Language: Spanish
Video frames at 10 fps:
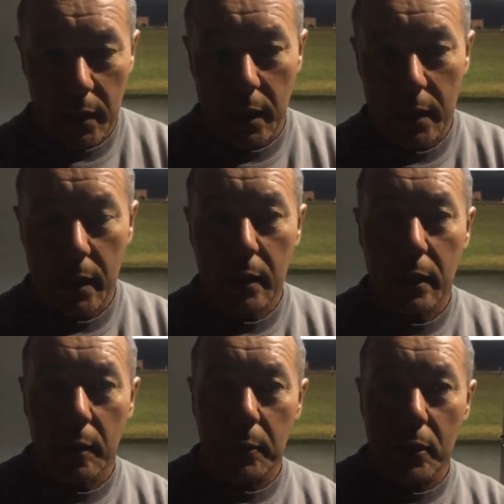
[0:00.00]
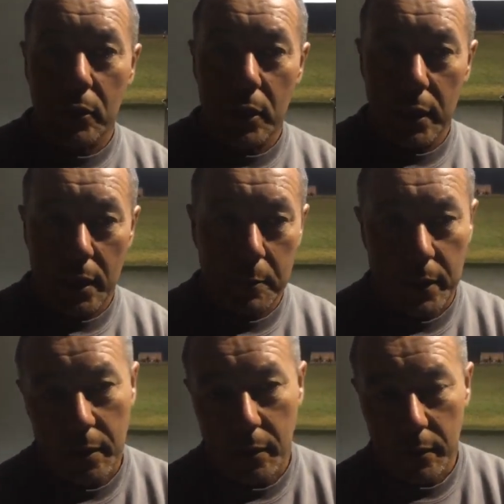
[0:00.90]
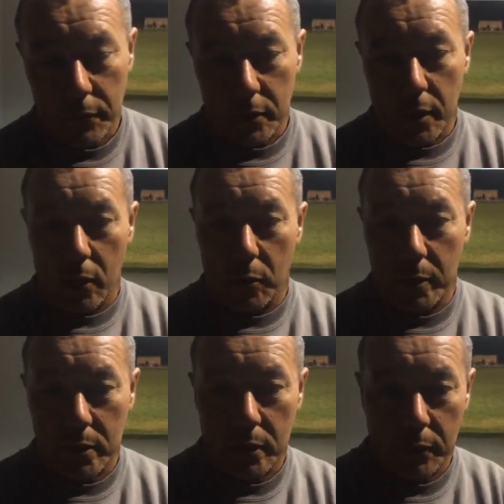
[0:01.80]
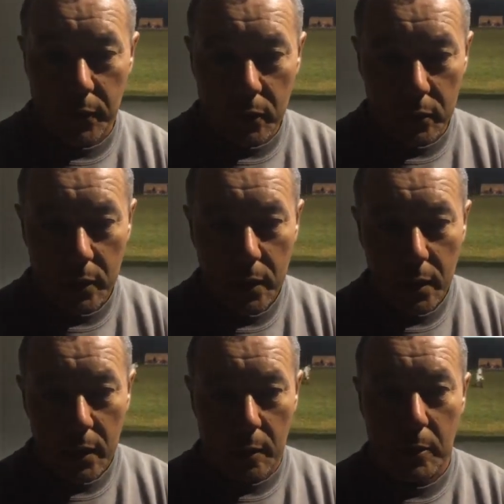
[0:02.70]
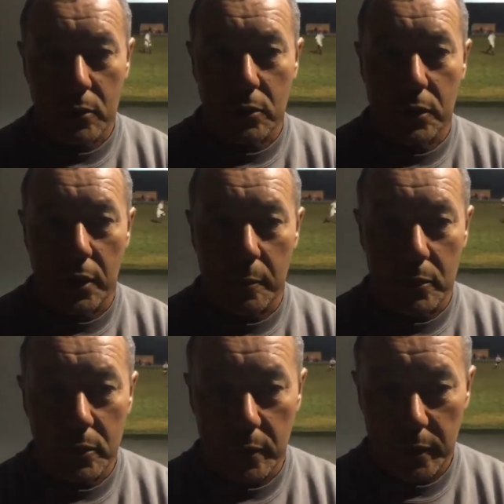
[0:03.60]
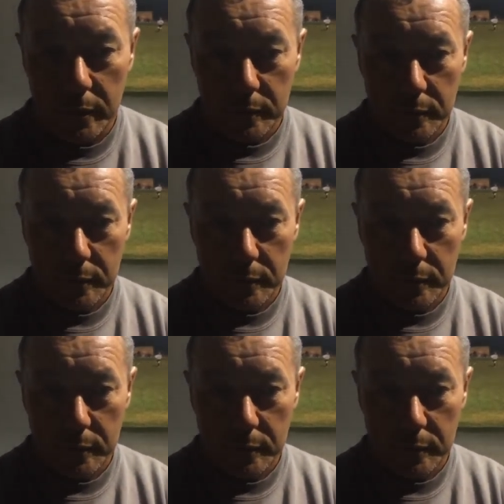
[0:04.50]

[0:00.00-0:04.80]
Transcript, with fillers: el arranque del campeonato de liga y para enfrentar la Copa Santa Fe con la mayor seriedad posible.